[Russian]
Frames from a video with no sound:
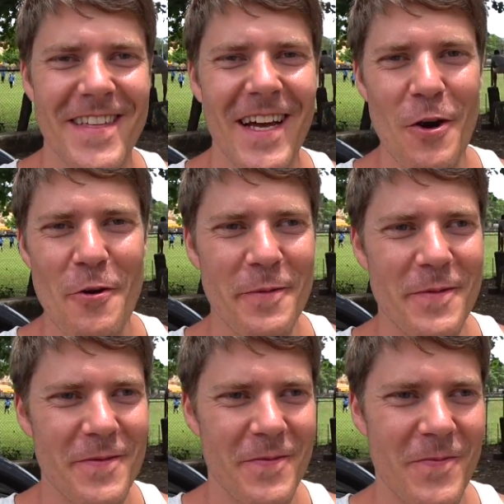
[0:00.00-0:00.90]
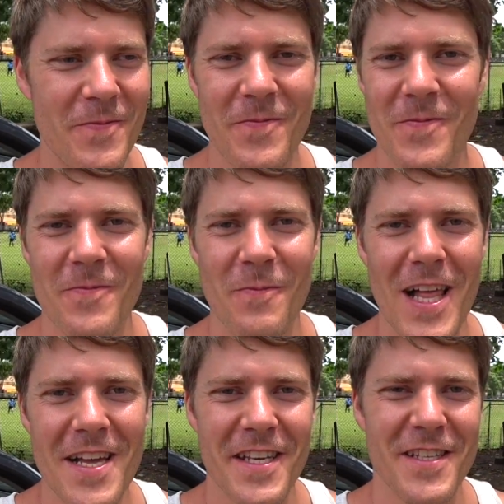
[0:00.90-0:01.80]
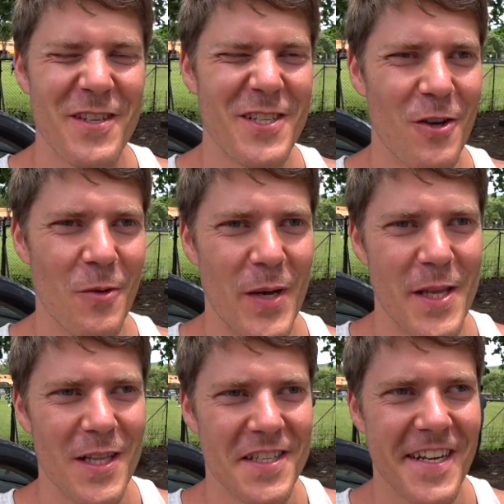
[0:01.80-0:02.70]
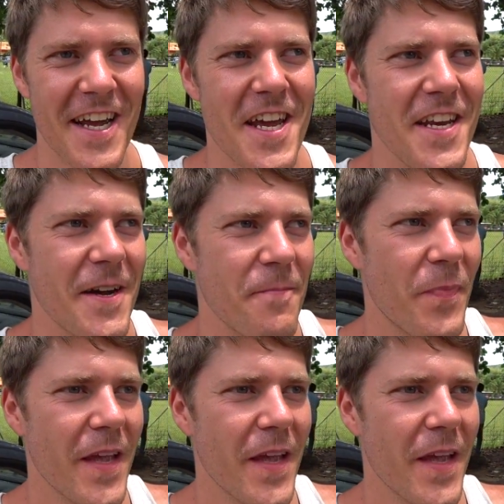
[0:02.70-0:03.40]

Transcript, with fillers: такой молодец, веселый, поднял настроение.